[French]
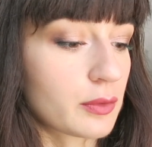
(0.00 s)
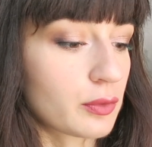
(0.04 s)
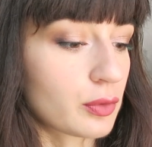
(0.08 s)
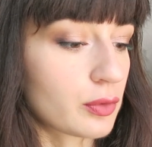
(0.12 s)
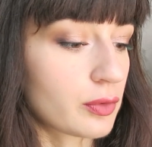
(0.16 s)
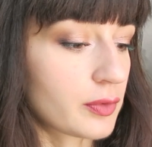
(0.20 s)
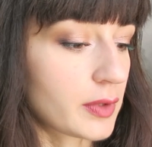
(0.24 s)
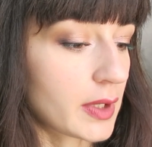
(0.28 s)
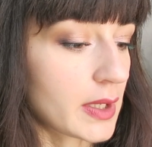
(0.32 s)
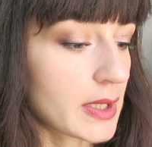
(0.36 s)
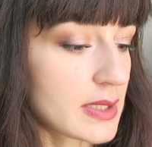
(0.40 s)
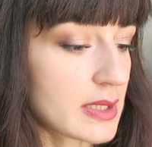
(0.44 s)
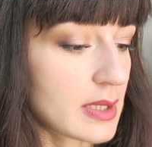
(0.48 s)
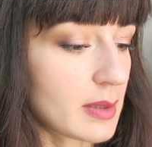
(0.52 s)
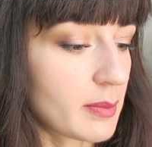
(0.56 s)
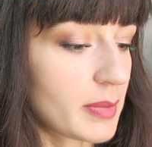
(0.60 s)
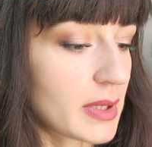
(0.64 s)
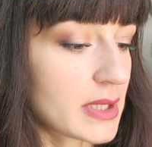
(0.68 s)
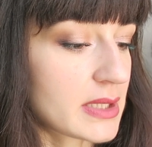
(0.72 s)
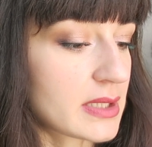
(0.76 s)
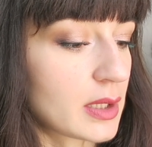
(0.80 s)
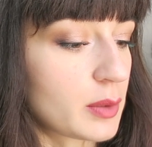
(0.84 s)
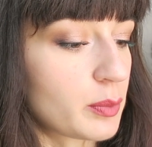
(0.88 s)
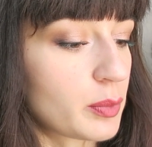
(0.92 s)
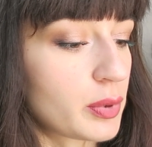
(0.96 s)
la trouve très
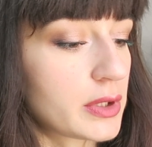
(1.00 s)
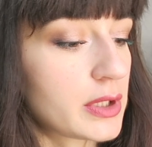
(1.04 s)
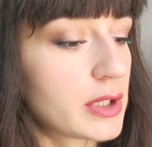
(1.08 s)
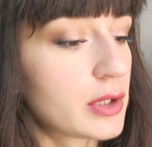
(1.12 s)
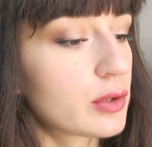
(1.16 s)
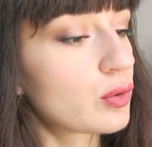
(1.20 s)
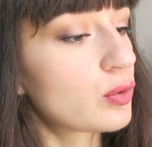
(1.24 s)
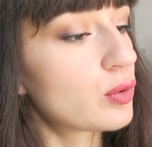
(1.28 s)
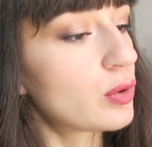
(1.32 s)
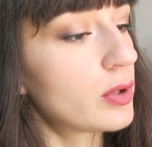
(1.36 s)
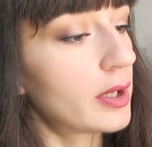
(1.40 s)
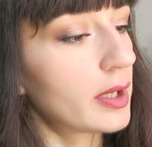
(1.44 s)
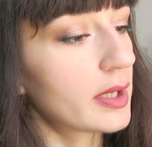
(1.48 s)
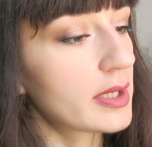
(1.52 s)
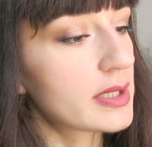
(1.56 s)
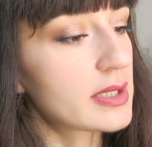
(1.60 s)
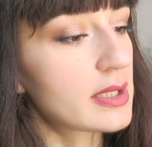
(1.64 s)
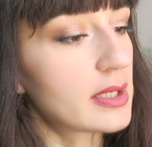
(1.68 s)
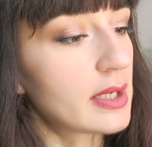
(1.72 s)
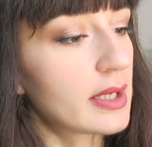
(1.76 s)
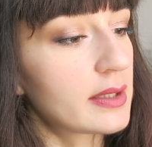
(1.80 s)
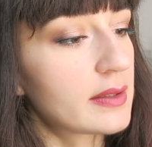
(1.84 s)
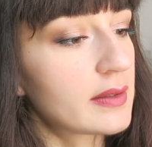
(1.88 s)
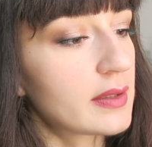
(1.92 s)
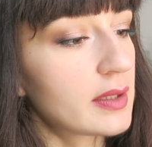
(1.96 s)
sympa cette petite couleur,
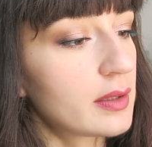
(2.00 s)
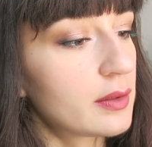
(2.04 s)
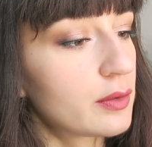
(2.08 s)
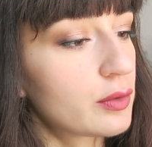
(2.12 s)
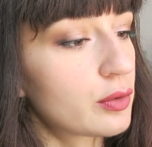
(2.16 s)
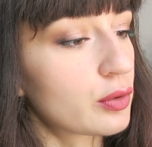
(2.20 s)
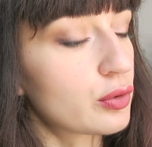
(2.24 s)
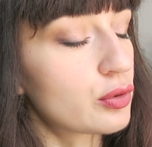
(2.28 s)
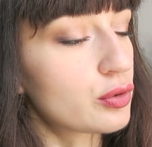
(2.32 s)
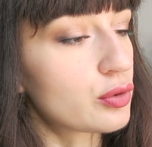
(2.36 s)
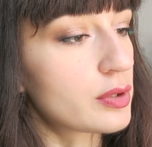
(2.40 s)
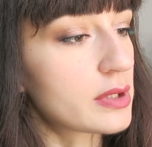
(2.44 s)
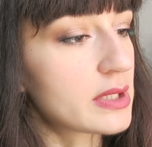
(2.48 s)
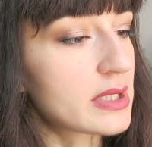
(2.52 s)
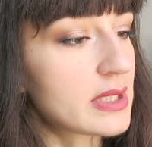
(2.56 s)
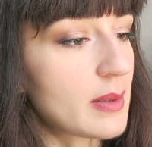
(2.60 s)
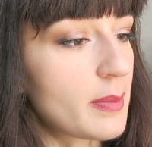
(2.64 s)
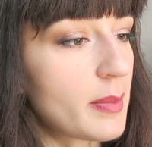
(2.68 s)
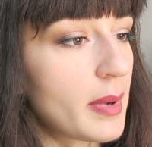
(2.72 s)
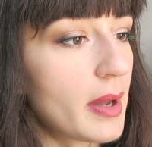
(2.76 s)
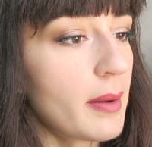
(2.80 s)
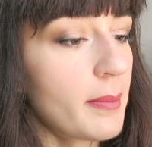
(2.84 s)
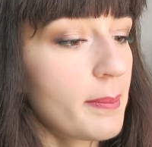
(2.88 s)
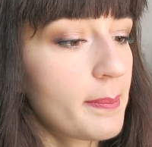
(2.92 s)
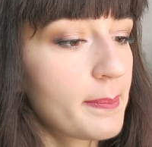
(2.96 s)
c'est la teinte je ne
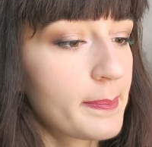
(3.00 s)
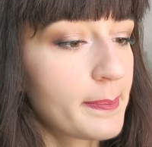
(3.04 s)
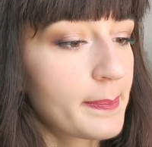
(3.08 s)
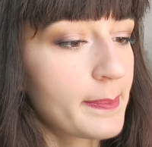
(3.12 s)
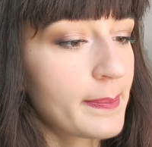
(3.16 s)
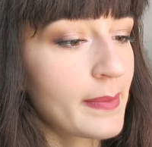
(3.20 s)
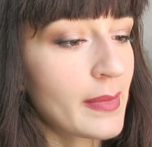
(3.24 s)
sais pas